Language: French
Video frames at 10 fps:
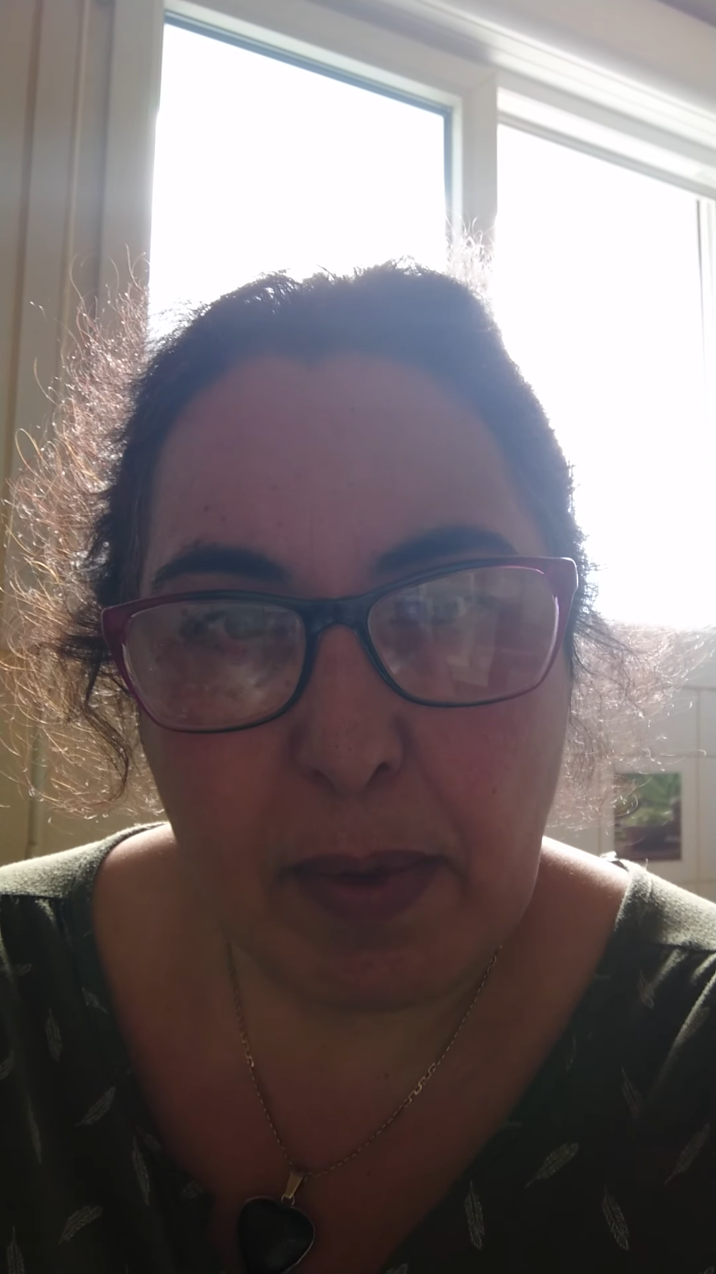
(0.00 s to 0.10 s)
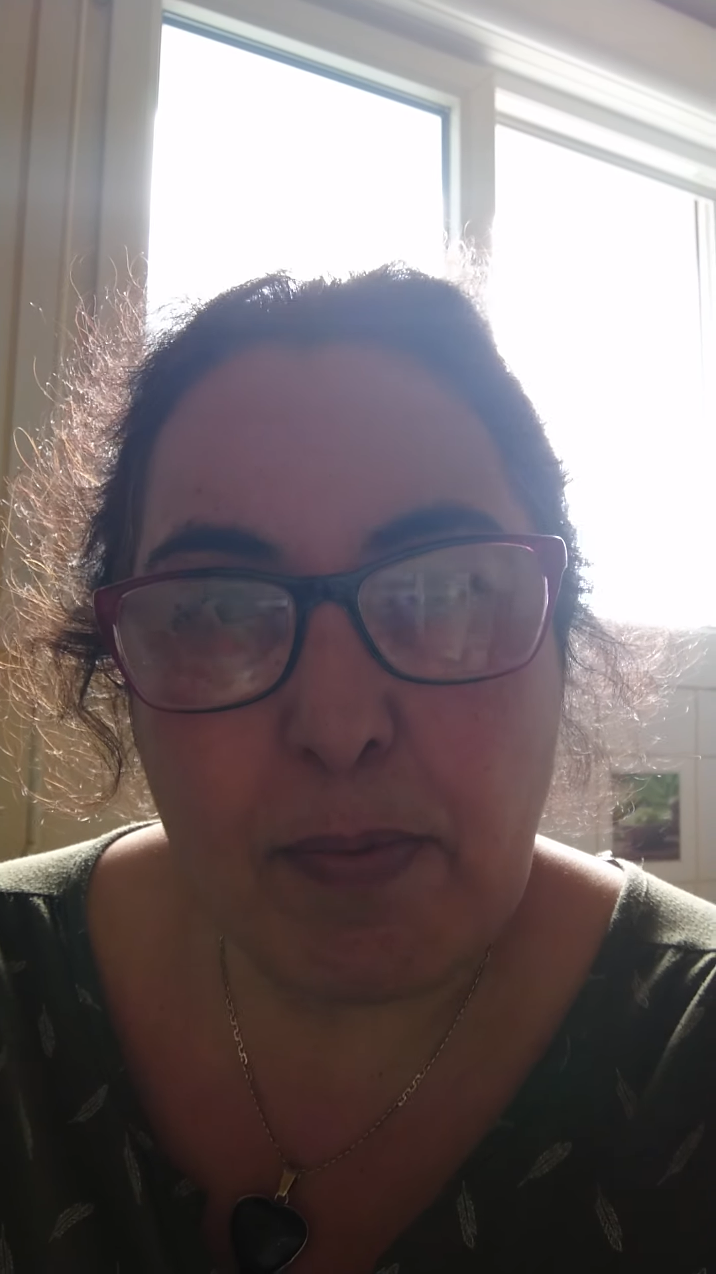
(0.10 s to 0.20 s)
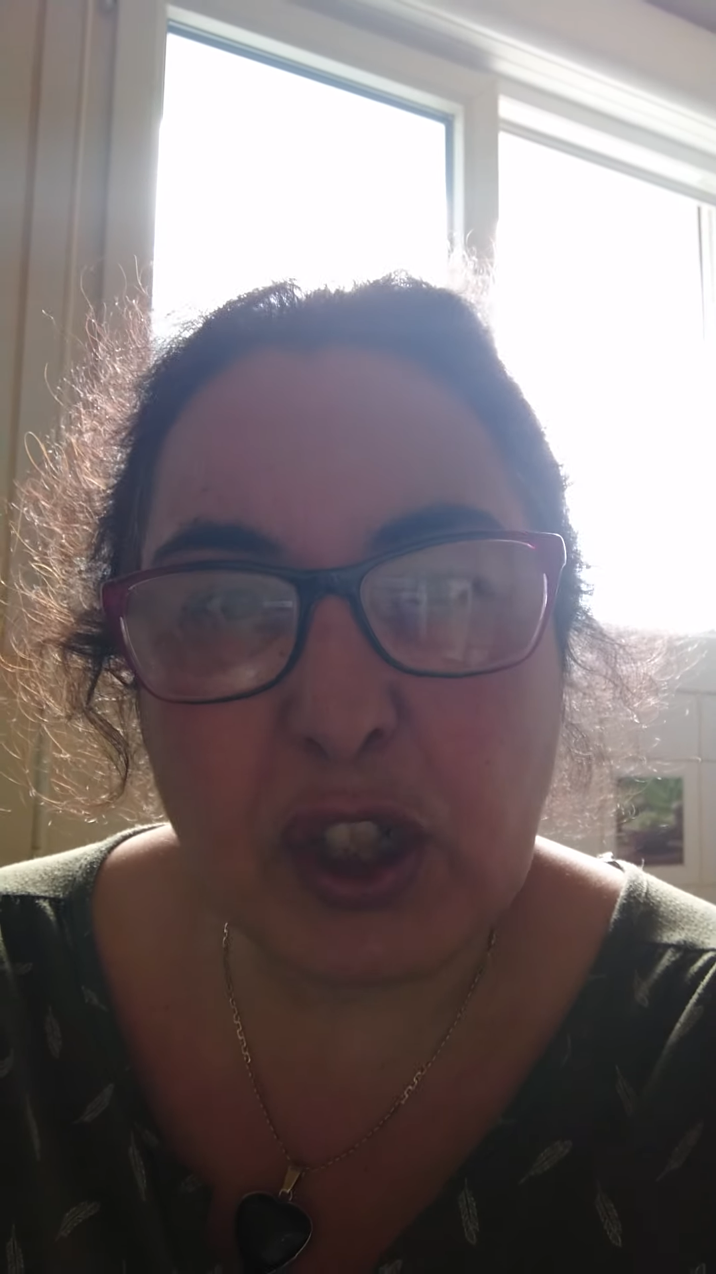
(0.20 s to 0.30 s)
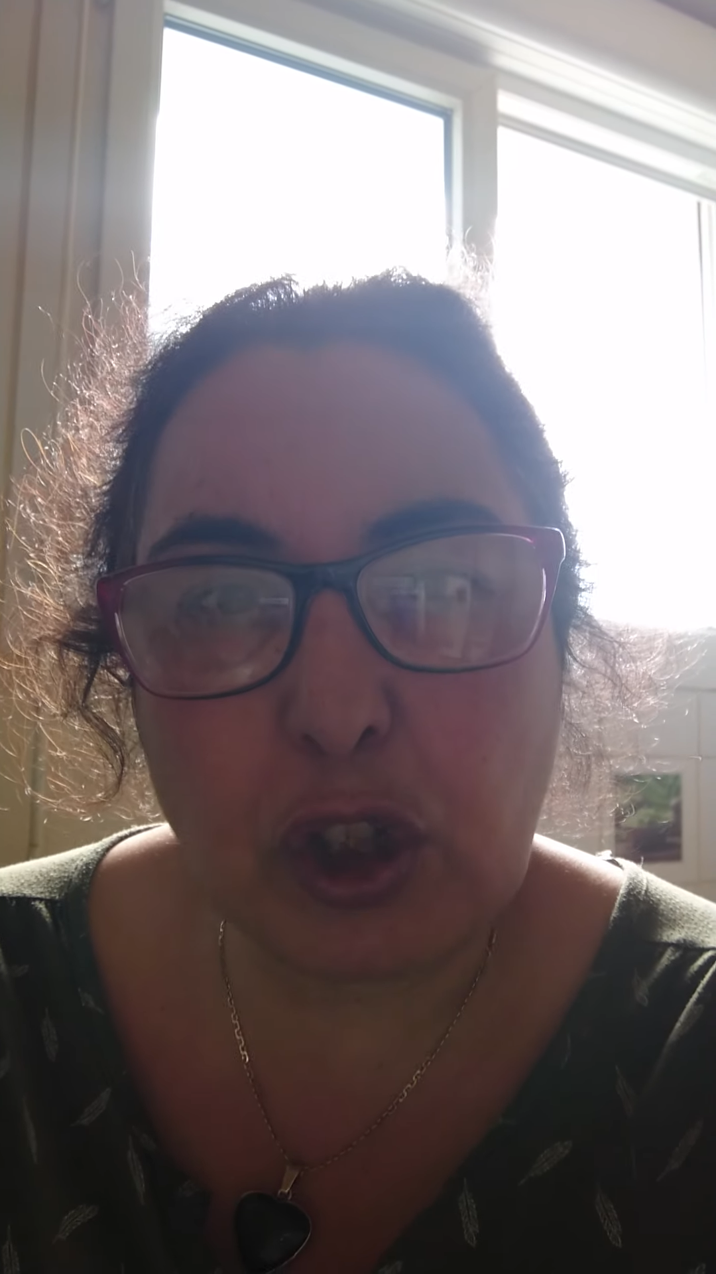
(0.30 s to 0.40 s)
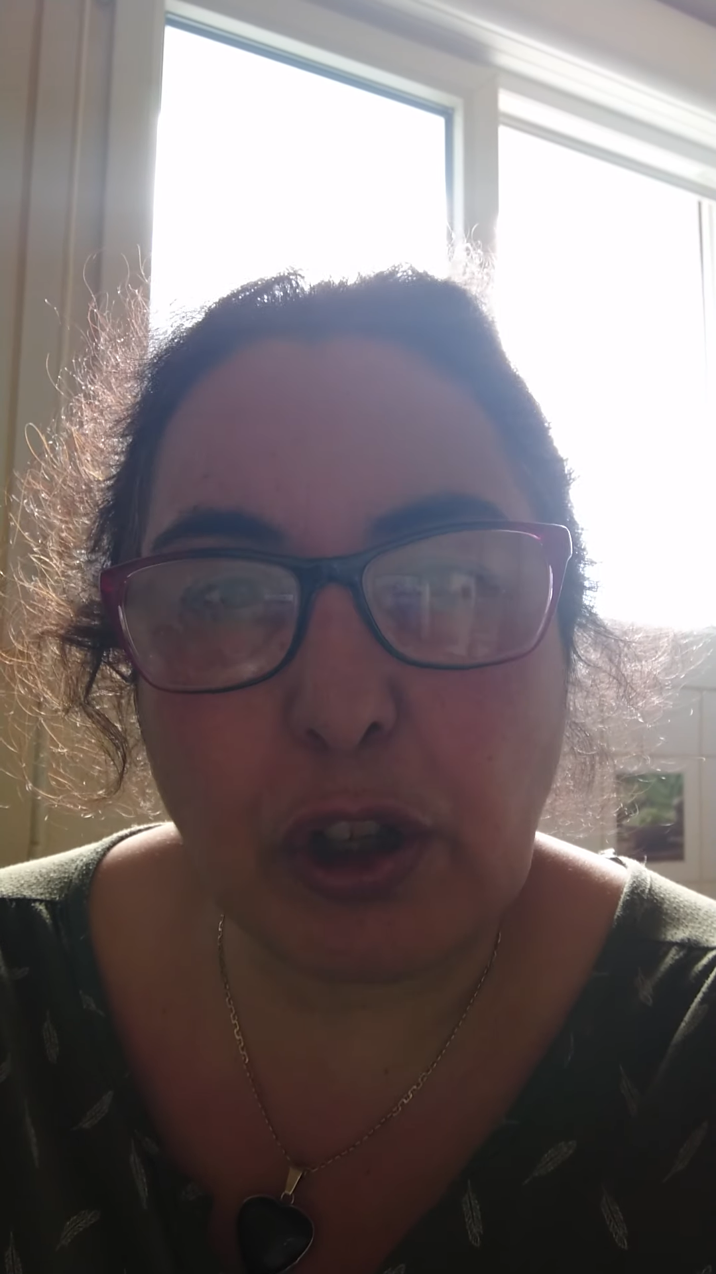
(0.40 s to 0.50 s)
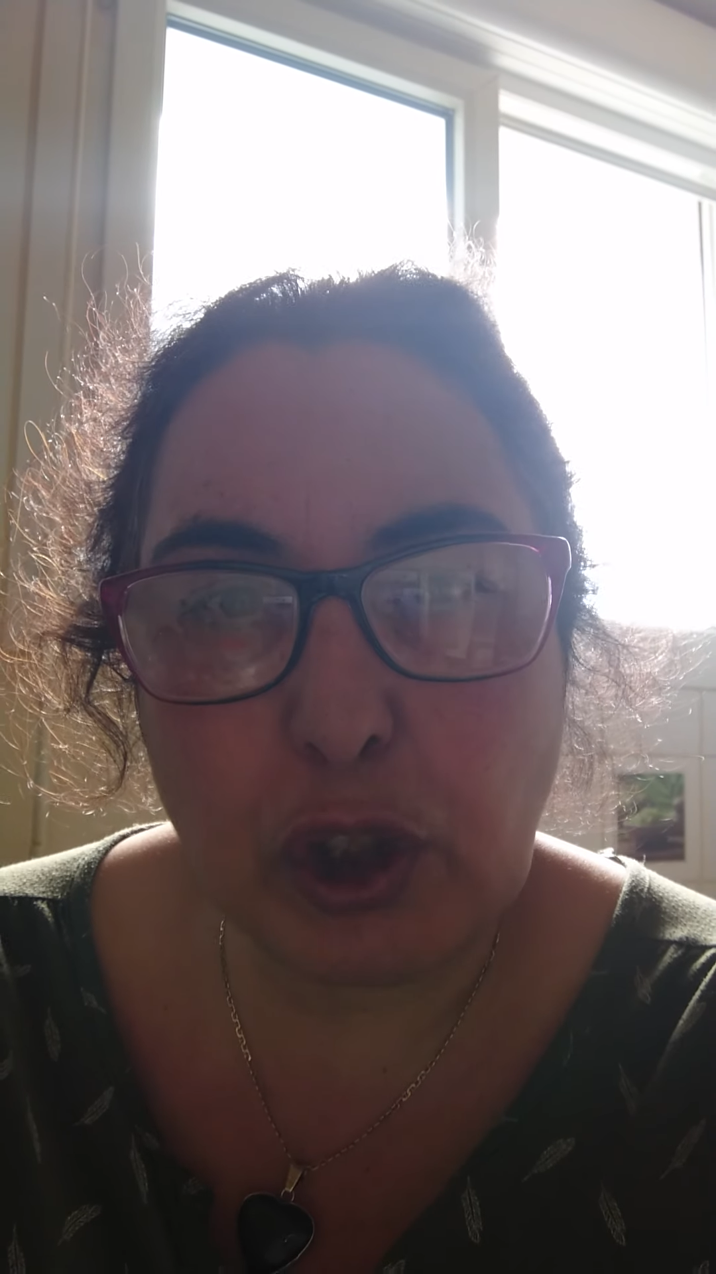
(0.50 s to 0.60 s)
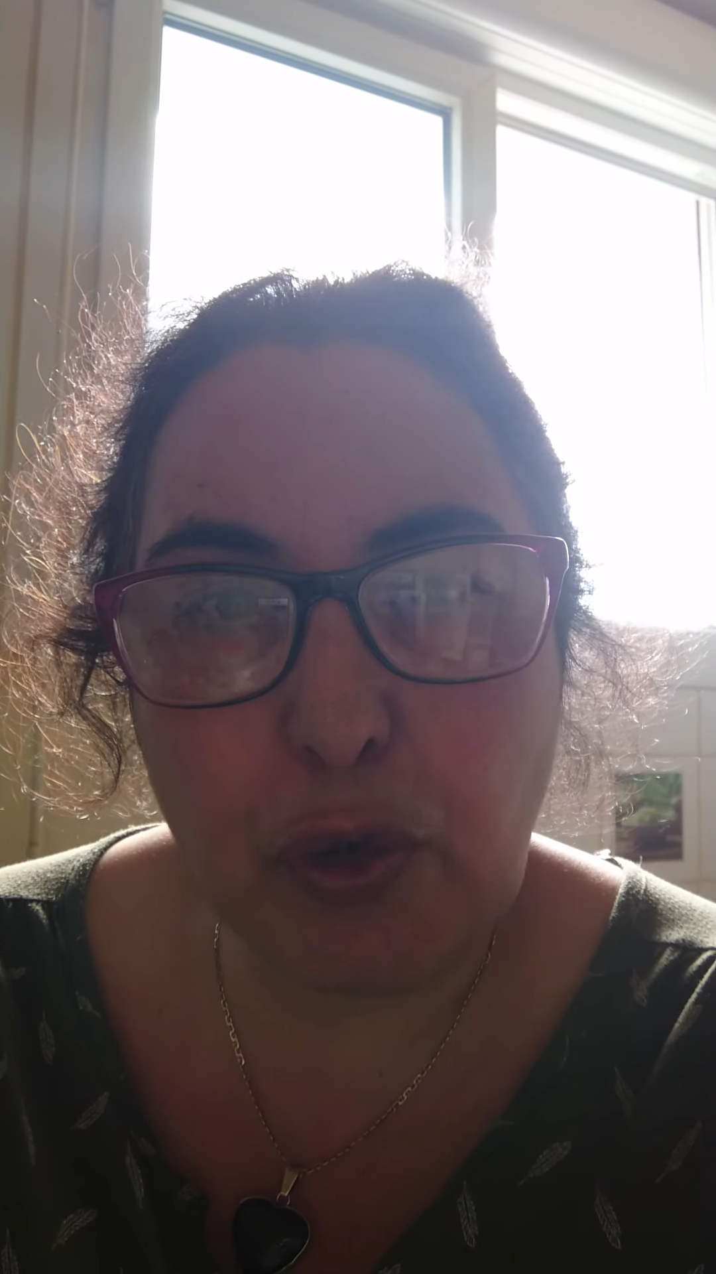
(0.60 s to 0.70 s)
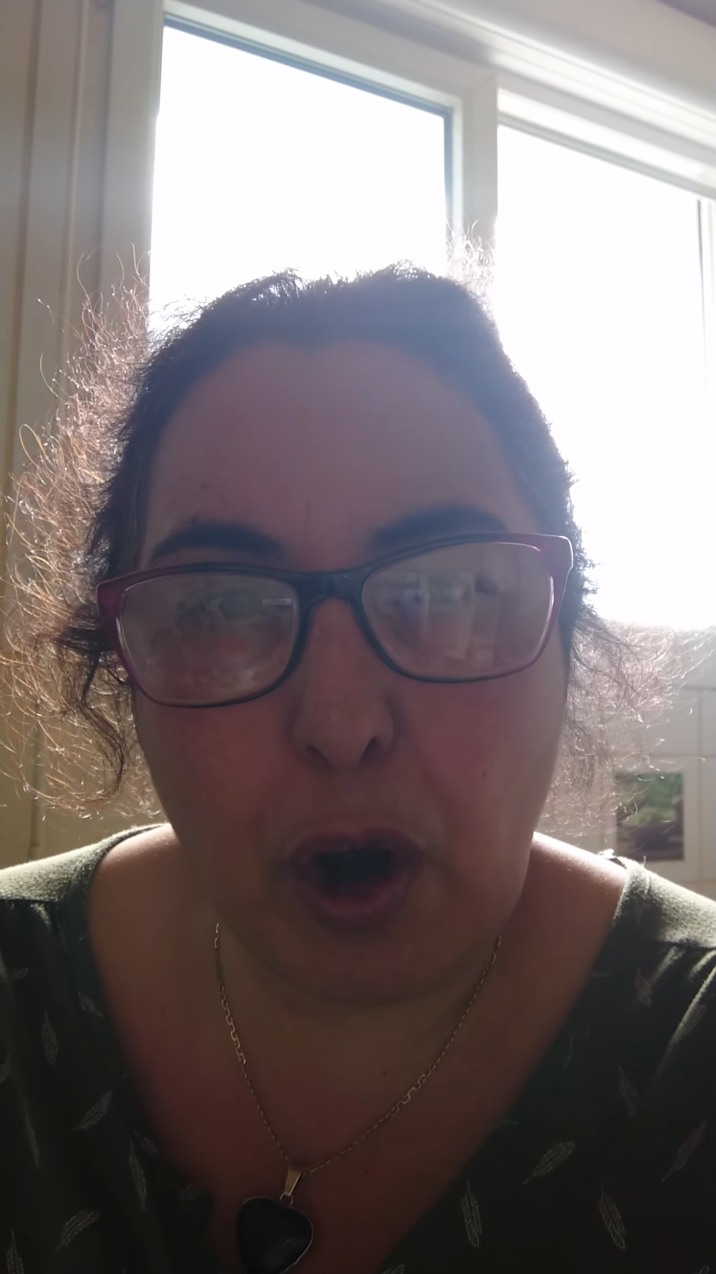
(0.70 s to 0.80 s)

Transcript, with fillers: Mais moi, ce que je